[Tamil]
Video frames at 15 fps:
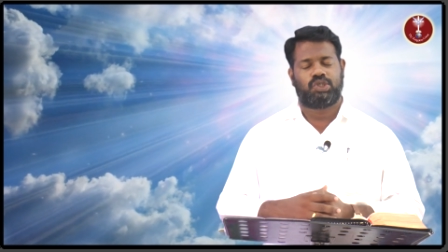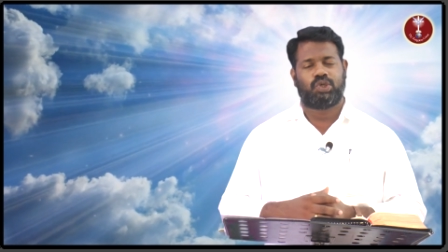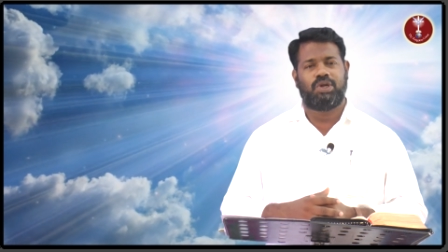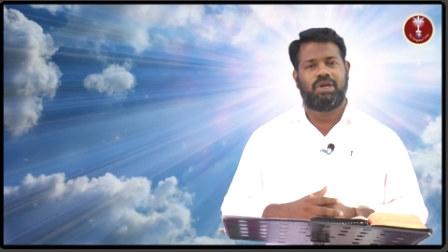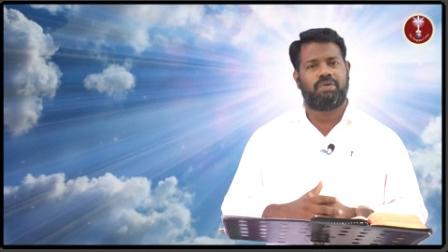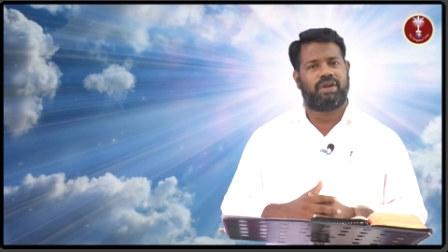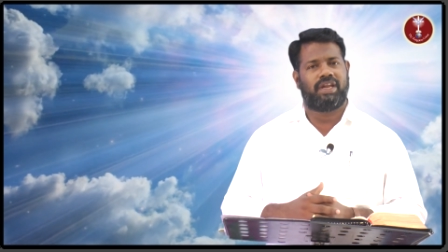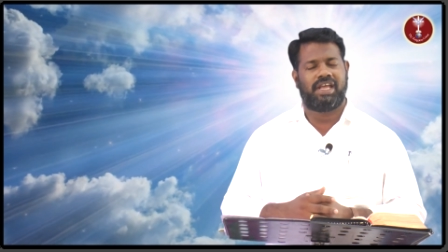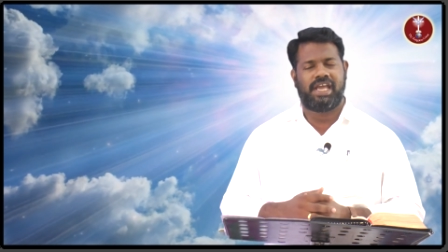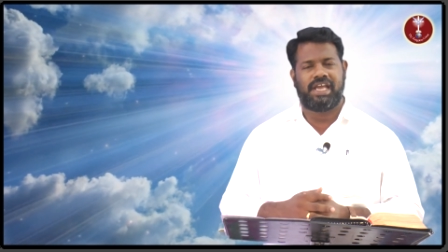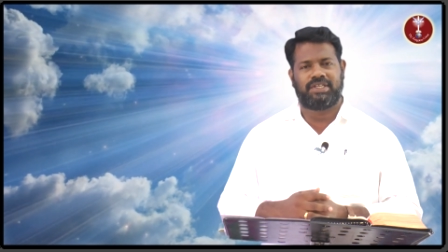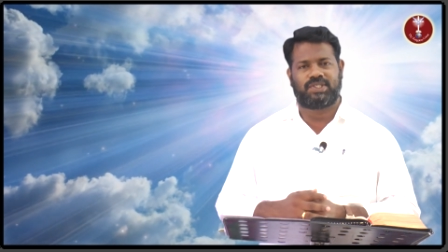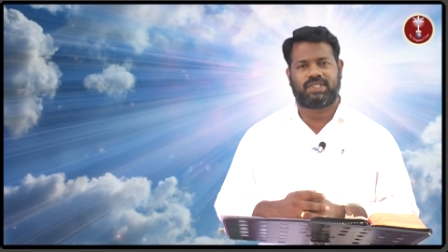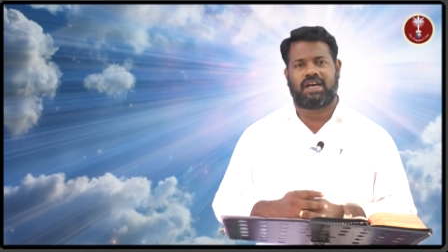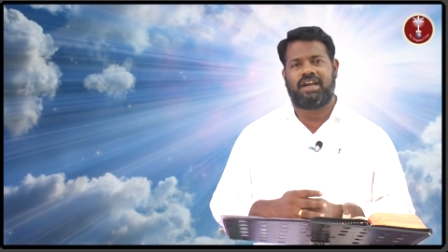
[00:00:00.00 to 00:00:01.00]
சொன்ன உடனே
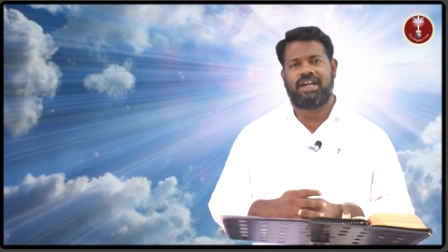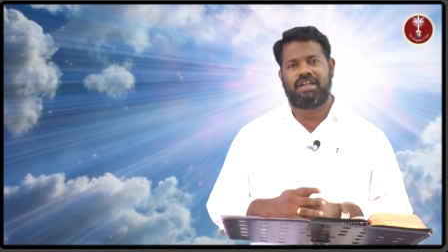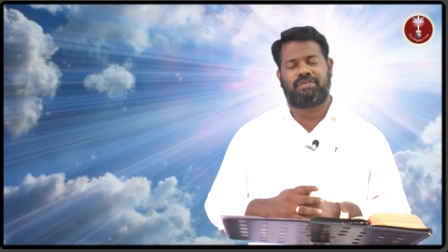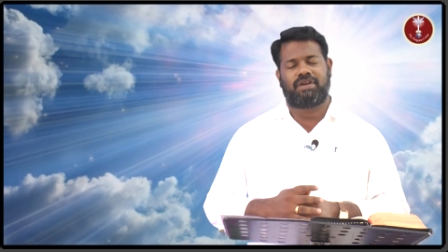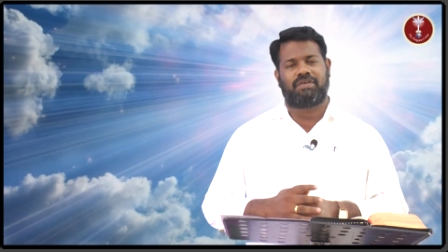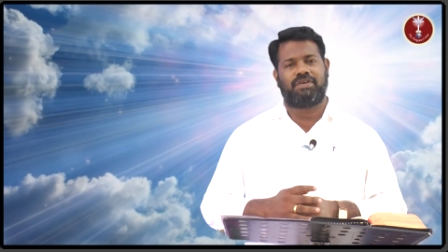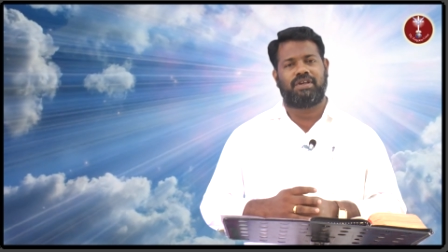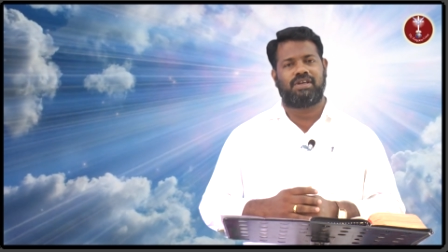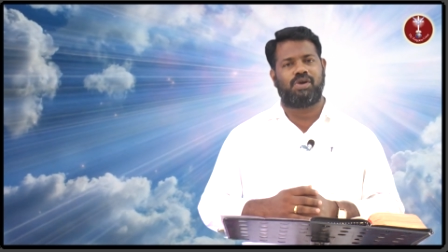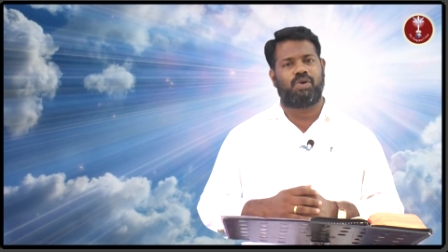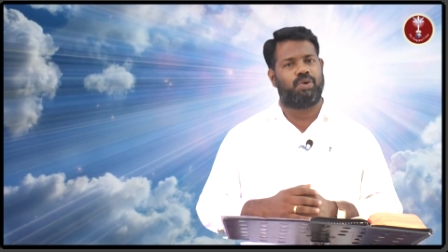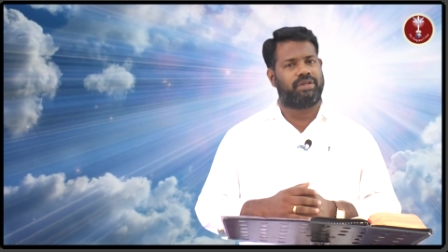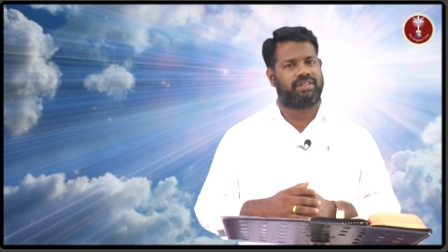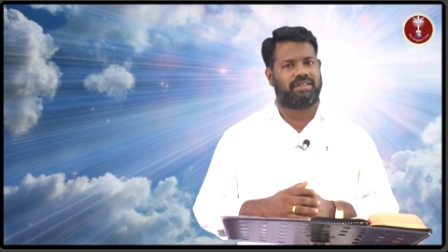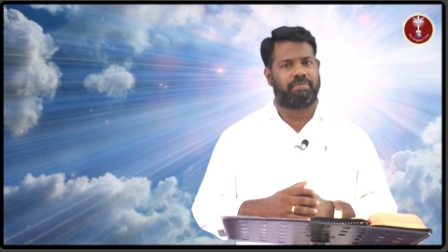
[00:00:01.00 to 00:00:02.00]
இயேசு ஆண்டவர் அவனுக்கு
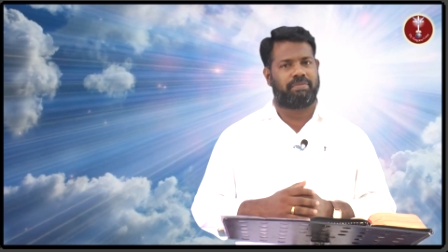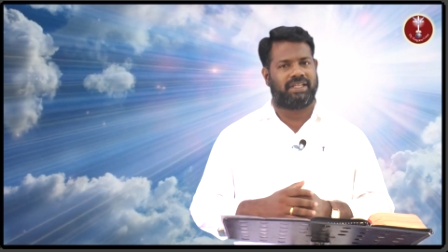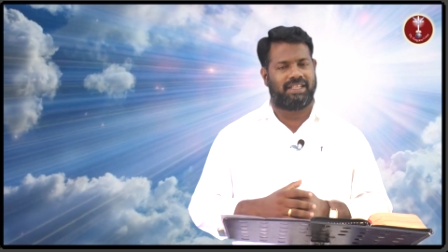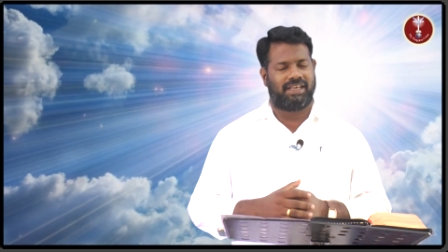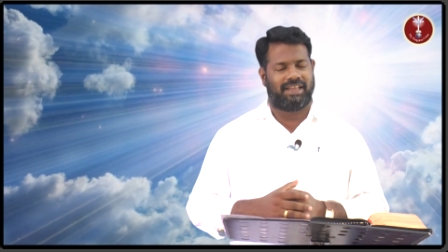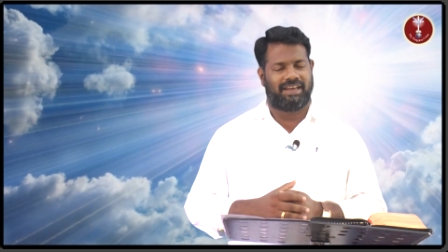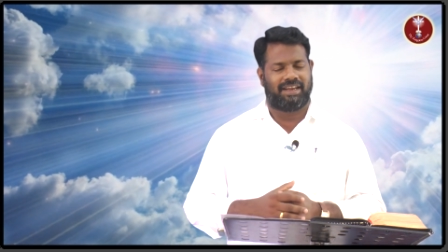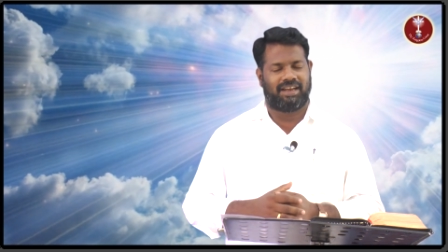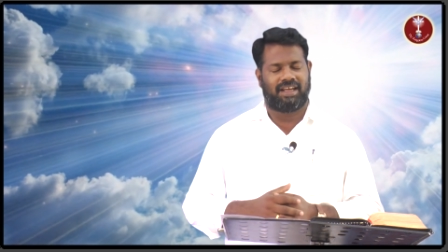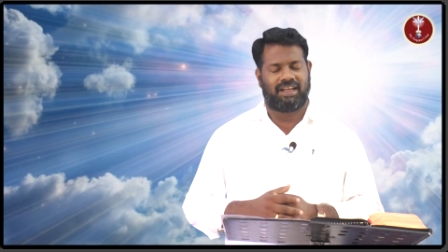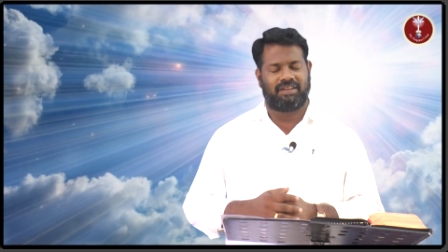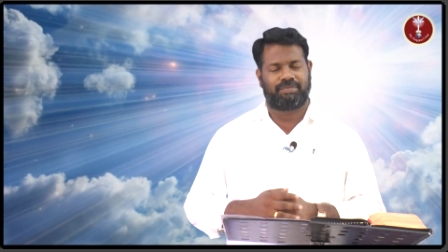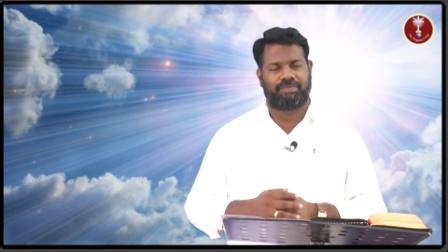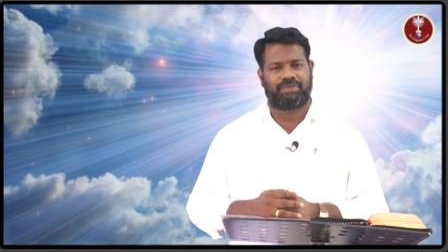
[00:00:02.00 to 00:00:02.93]
கொடுத்த பதில் என்னன்னா